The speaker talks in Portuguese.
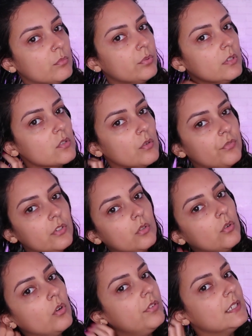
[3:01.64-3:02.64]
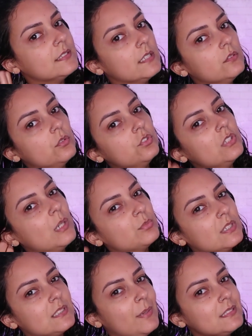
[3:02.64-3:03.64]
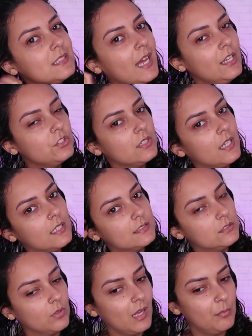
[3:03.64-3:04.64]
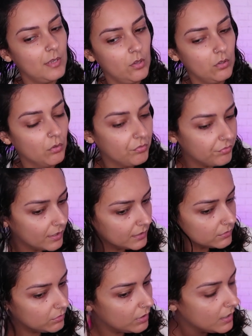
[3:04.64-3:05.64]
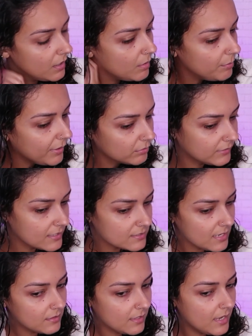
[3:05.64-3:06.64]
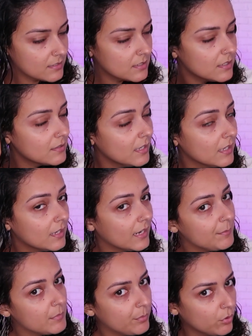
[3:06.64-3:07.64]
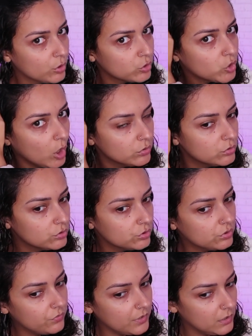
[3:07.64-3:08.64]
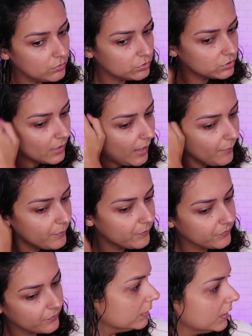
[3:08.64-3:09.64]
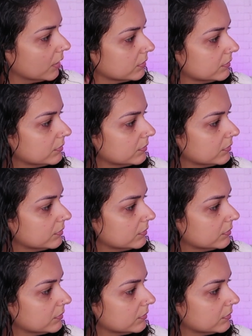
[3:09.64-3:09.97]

por isso que eu fico fazendo, digamos essa massagem, né, assim, no cabelo enluvando, pra eu ter certeza que tem creme por todos os fios, tá? E eu